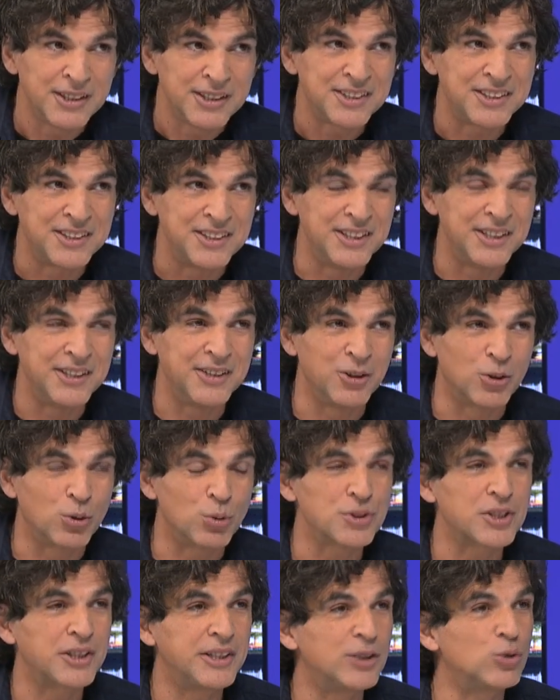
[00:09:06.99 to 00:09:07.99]
qui est euh,
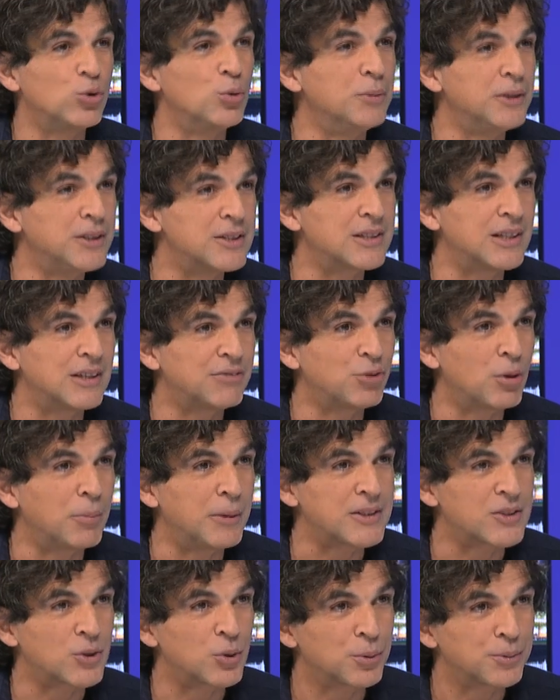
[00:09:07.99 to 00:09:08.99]
conseiller du ministre de
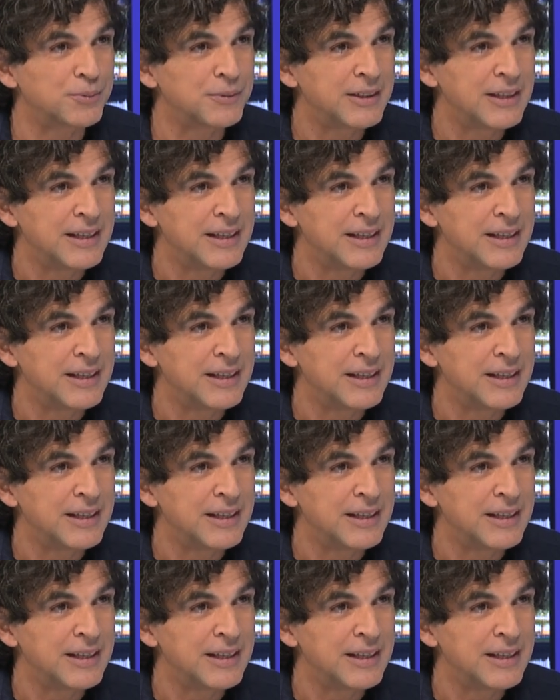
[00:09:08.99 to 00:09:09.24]
l'Information,